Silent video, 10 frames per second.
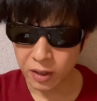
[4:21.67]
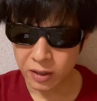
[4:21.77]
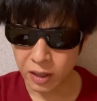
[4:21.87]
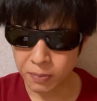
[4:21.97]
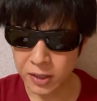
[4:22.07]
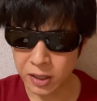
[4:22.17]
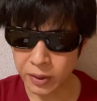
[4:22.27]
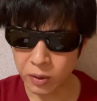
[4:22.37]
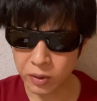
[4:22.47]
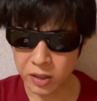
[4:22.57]
で、別に
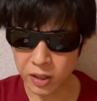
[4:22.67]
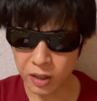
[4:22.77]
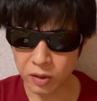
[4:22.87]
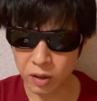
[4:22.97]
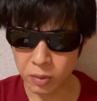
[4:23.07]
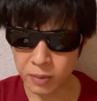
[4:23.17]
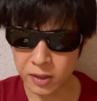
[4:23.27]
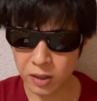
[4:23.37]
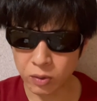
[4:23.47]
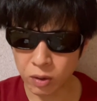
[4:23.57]
悪いことはしてないとは思いま
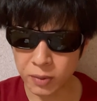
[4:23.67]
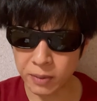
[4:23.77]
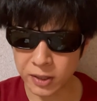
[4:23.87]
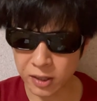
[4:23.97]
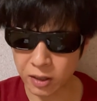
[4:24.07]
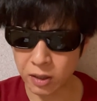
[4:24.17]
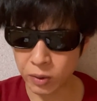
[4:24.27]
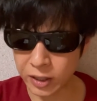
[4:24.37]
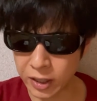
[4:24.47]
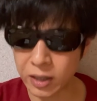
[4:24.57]
すが、どう見てますかって
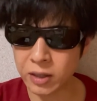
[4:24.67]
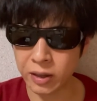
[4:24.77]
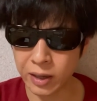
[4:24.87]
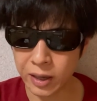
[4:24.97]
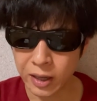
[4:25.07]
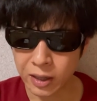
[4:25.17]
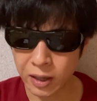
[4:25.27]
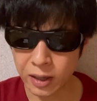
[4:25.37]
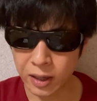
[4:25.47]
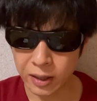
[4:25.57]
俺聞いたんだよね。
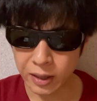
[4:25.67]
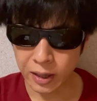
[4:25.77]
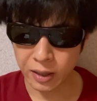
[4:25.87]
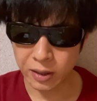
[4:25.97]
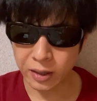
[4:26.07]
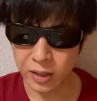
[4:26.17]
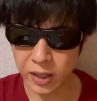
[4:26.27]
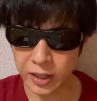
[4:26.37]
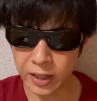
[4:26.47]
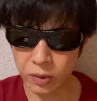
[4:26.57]
海外で働いて
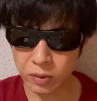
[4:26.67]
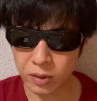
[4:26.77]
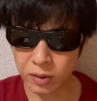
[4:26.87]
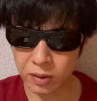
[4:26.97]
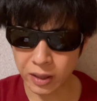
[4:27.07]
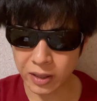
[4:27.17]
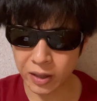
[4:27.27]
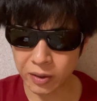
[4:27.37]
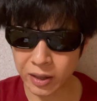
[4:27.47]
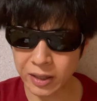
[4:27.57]
生計を立て
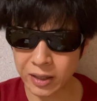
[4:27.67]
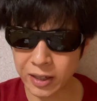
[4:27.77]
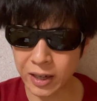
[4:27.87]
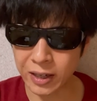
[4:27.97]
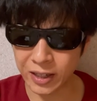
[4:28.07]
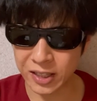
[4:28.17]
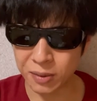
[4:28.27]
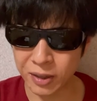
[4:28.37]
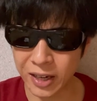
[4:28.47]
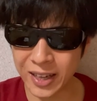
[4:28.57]
るか気がかりです。
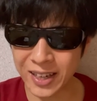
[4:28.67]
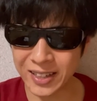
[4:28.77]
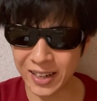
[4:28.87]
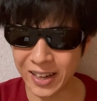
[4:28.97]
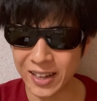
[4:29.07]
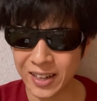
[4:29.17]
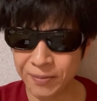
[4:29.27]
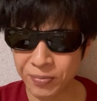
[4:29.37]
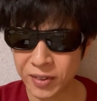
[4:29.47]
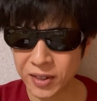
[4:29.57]
海外でね、
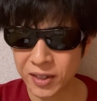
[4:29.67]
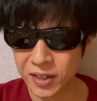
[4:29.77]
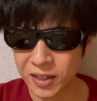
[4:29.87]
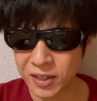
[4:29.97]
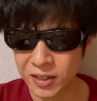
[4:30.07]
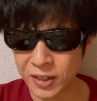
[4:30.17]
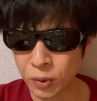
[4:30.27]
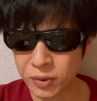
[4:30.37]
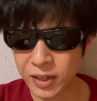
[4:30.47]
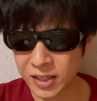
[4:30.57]
日
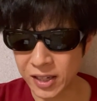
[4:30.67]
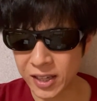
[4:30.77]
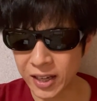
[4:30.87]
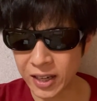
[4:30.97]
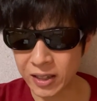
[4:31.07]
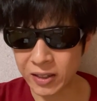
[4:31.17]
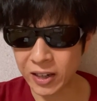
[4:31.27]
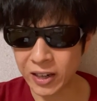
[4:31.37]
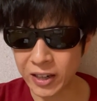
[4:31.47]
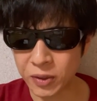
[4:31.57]
本でさ、生計立て
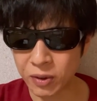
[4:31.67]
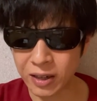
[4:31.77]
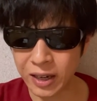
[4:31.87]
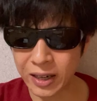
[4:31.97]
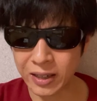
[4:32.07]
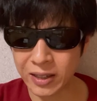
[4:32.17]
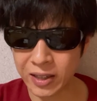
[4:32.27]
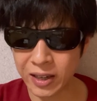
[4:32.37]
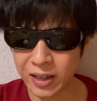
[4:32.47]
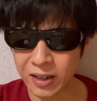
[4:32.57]
れない人が海外で立
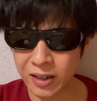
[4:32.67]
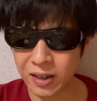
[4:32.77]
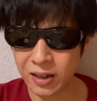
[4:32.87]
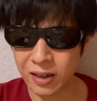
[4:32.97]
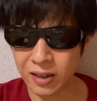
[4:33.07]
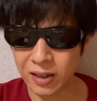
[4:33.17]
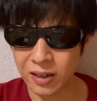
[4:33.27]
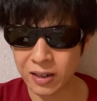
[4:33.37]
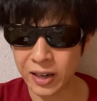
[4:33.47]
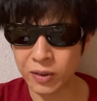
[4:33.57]
て
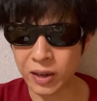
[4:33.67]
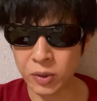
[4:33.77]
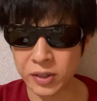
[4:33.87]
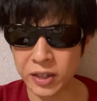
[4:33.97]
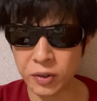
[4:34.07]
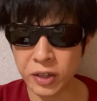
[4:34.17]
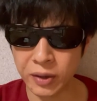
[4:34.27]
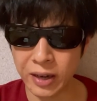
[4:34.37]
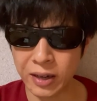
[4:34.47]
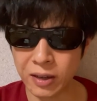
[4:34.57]
れる可能性は低いよ
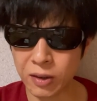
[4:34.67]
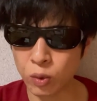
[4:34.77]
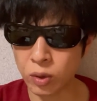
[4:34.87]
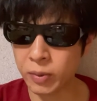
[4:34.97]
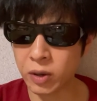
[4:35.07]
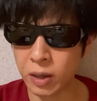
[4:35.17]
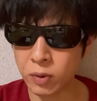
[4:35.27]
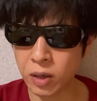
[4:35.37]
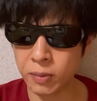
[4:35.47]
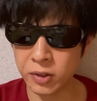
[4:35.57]
ね。言葉の壁
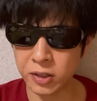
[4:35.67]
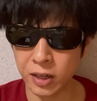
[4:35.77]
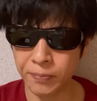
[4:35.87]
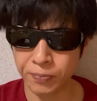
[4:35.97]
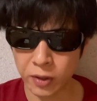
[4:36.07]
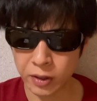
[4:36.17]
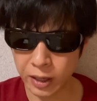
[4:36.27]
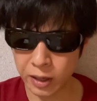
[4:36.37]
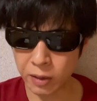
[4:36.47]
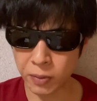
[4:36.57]
とかもあるしね。
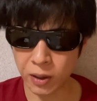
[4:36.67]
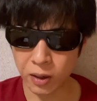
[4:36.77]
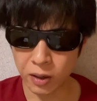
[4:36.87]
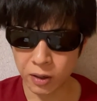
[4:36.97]
で、やっぱ、